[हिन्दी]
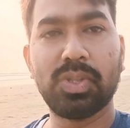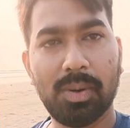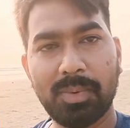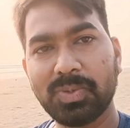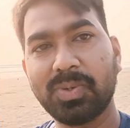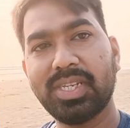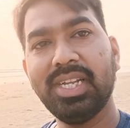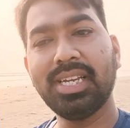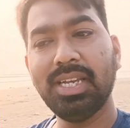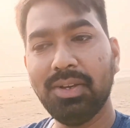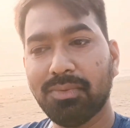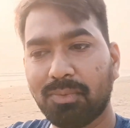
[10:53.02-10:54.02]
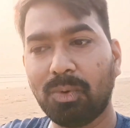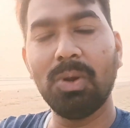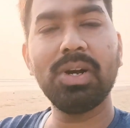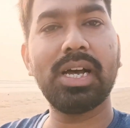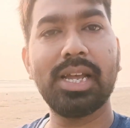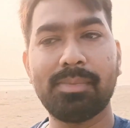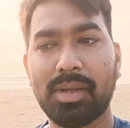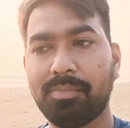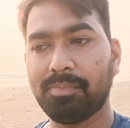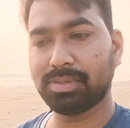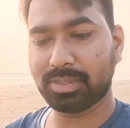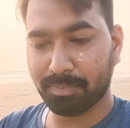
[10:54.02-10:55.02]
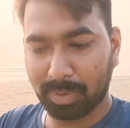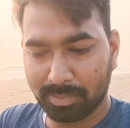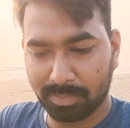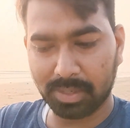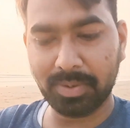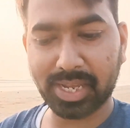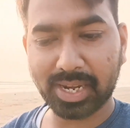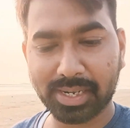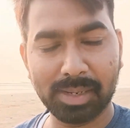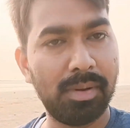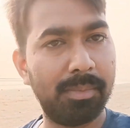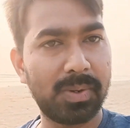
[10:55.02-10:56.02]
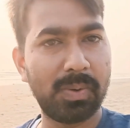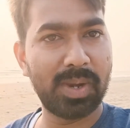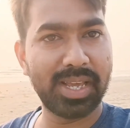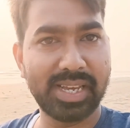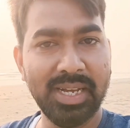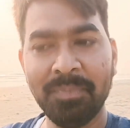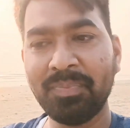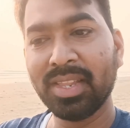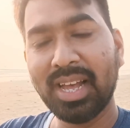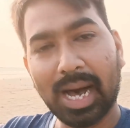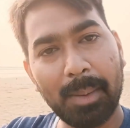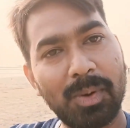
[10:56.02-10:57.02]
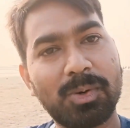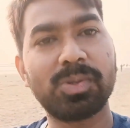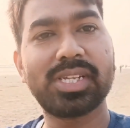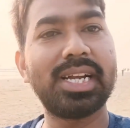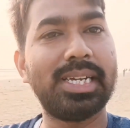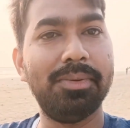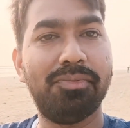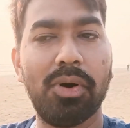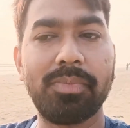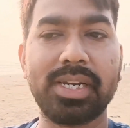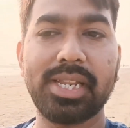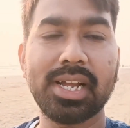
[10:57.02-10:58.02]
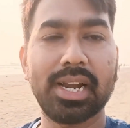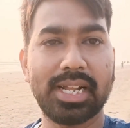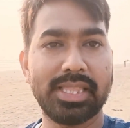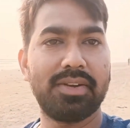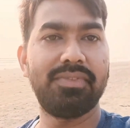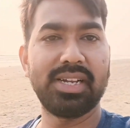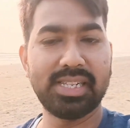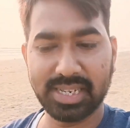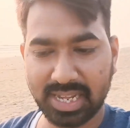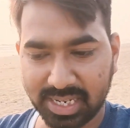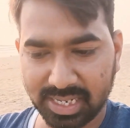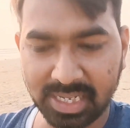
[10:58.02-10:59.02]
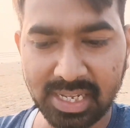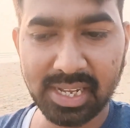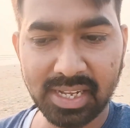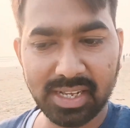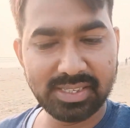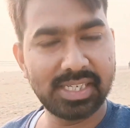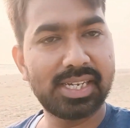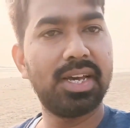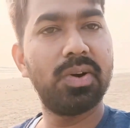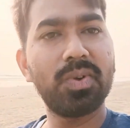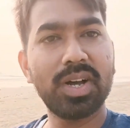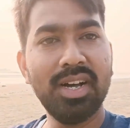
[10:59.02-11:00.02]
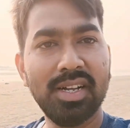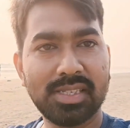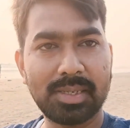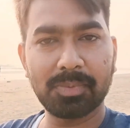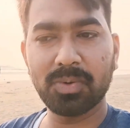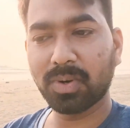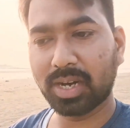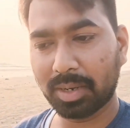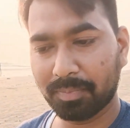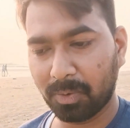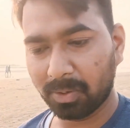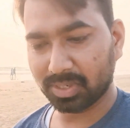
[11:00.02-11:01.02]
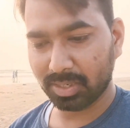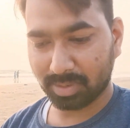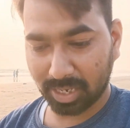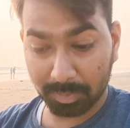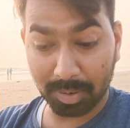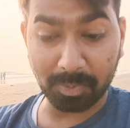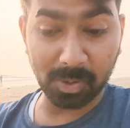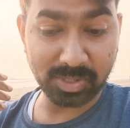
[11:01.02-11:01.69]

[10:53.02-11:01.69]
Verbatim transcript: तो हम लोग सोच रहे हैं कि उन लोग का एक सब मतलब एक एक करके मेम्बर को लेके हम लोग खुद का एक टीम फॉर्म करके घर की तरफ निकल जाएंगे इससे क्या होगा सबको घर पहुँचने घर में